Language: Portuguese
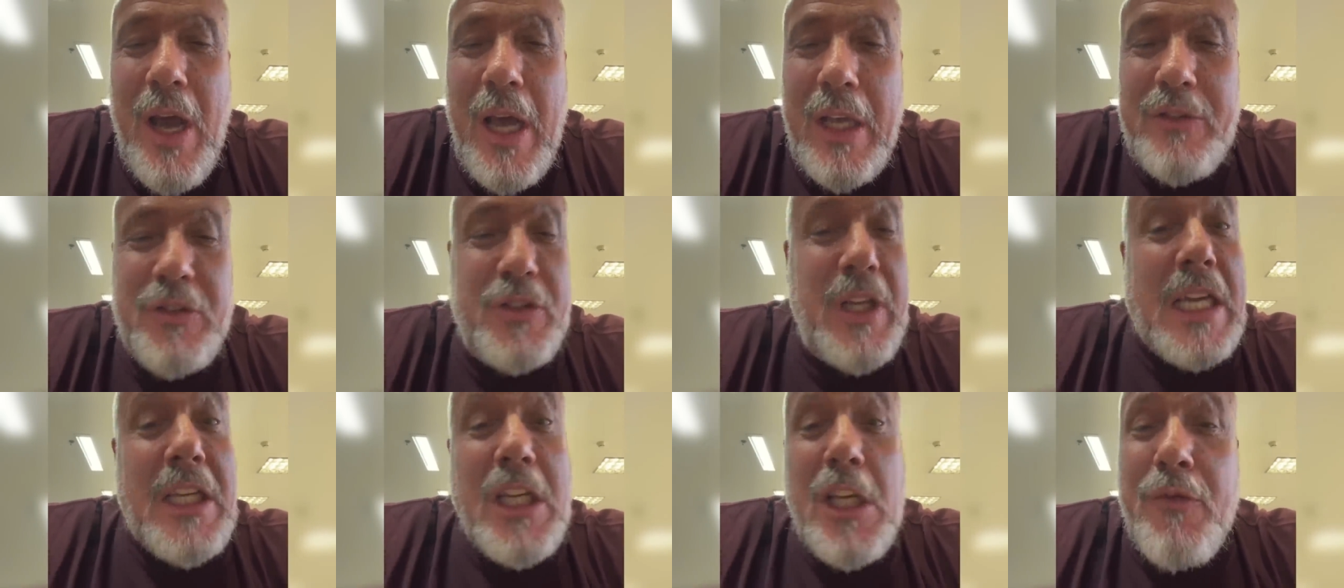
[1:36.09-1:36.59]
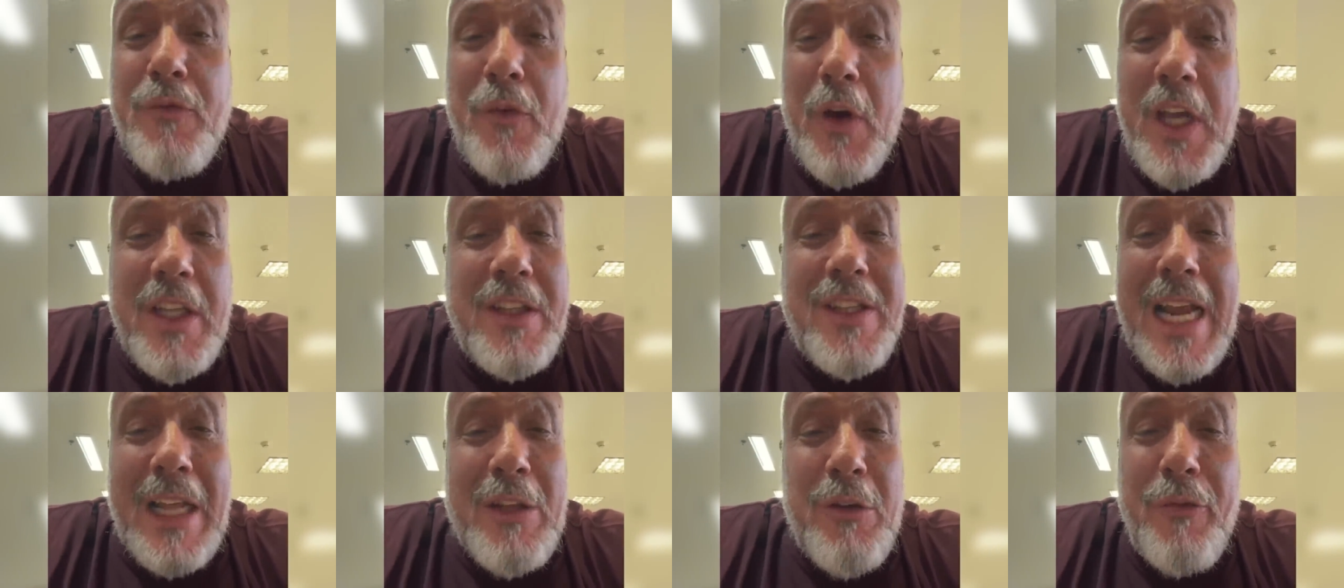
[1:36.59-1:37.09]
Se a gente for
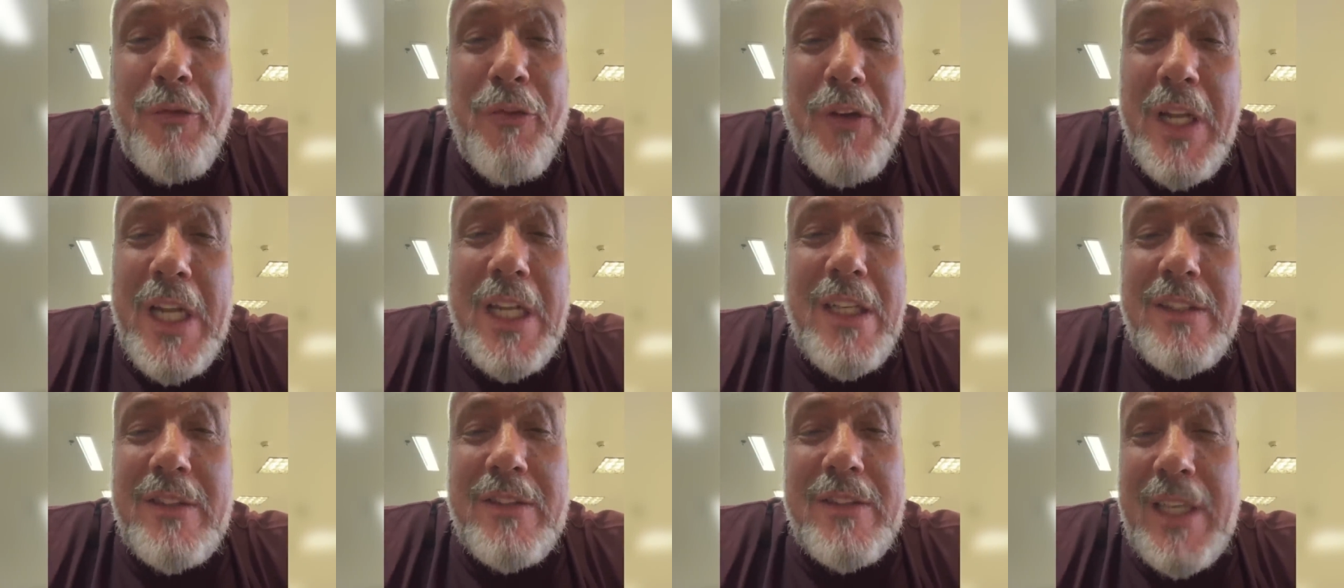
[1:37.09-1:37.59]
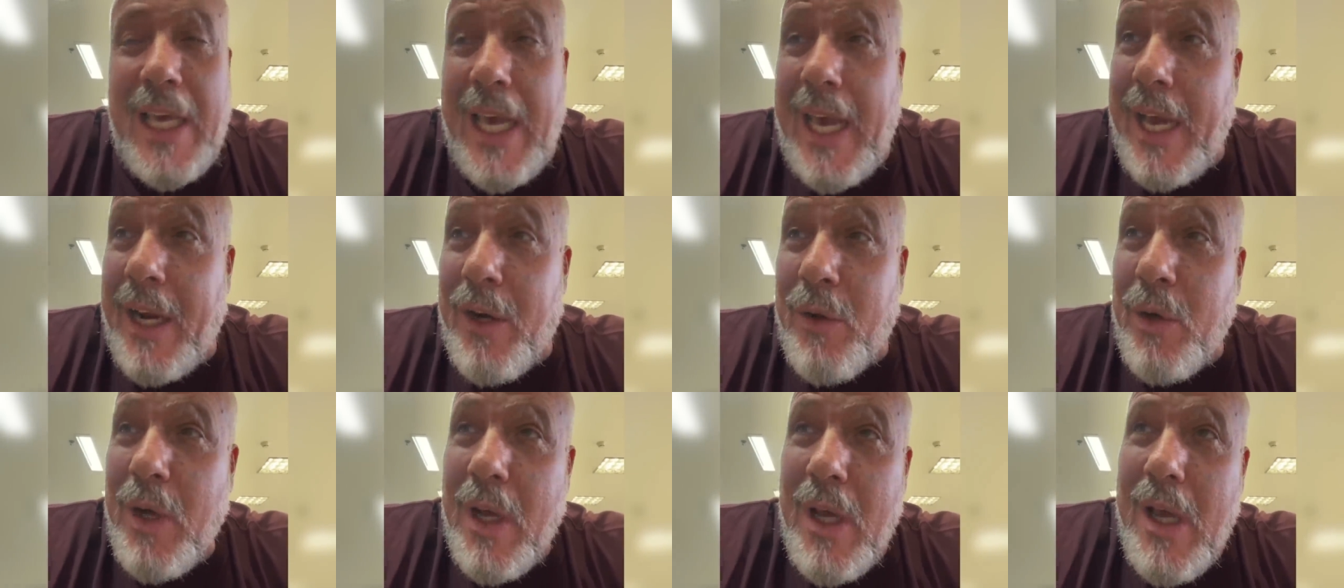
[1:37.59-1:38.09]
entrar no
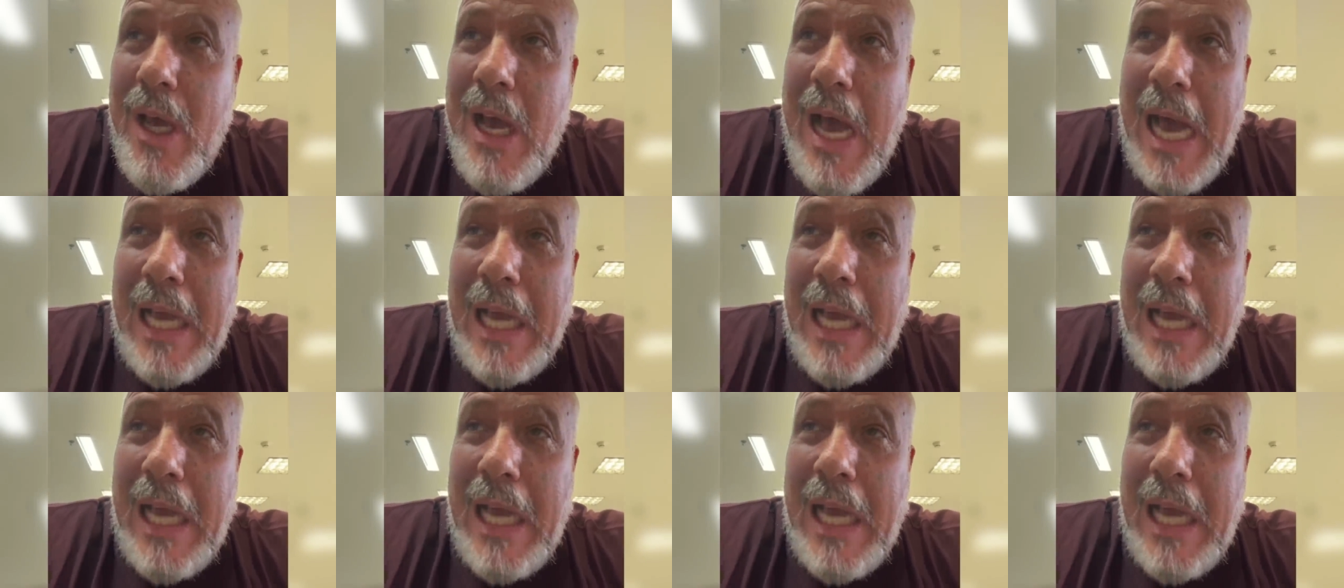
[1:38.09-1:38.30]
financeiro,